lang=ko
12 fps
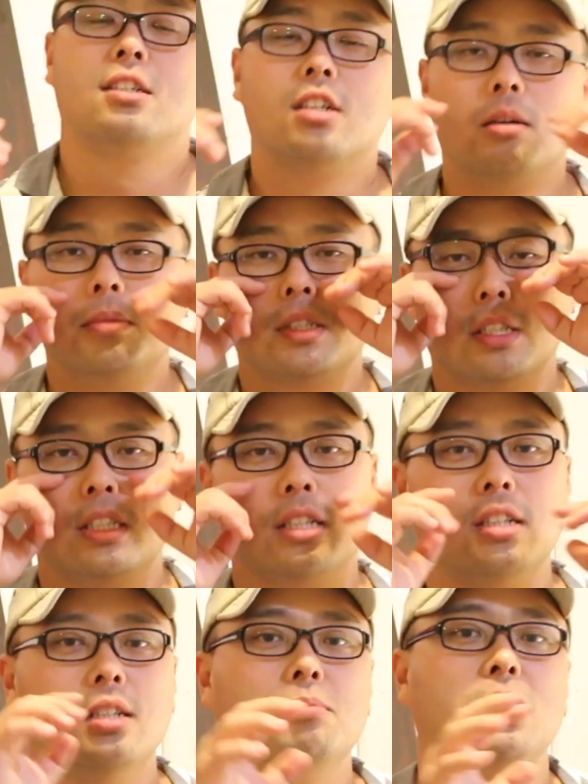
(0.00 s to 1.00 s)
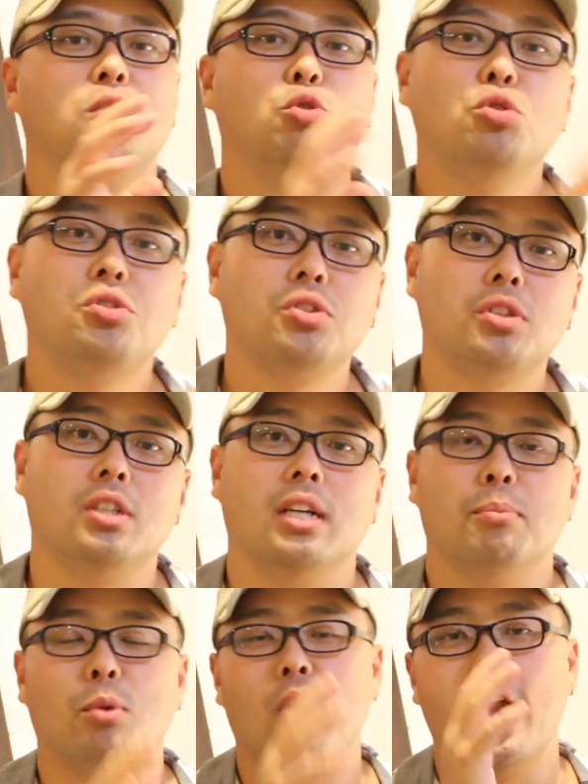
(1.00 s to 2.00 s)
그러면서 지금 이
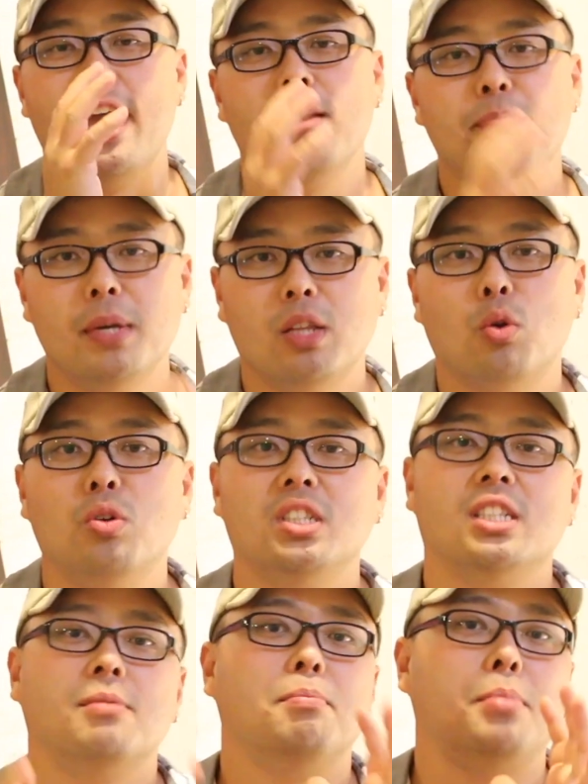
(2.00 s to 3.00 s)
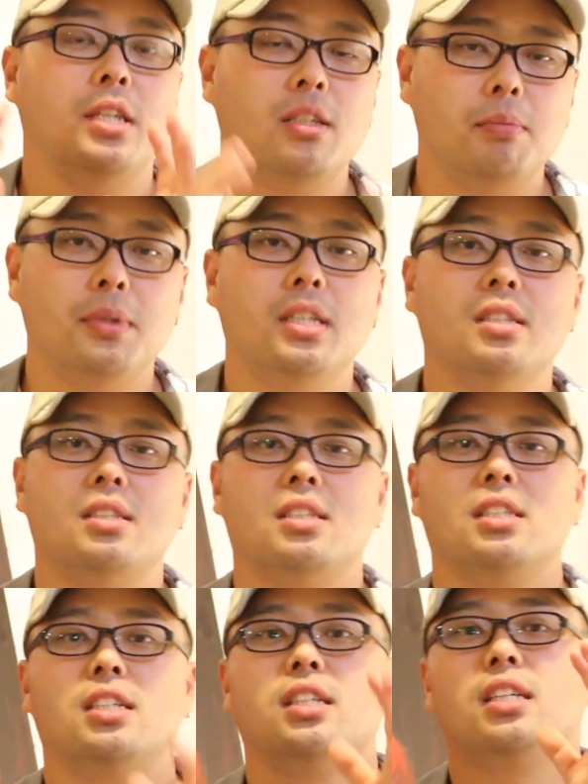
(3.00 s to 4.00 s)
뉴스들 뭐 AP통신,
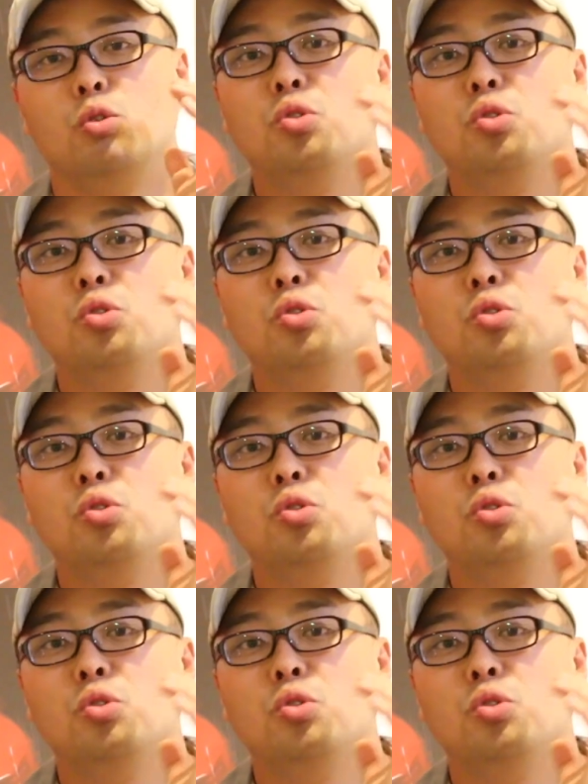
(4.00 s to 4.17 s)
BBC,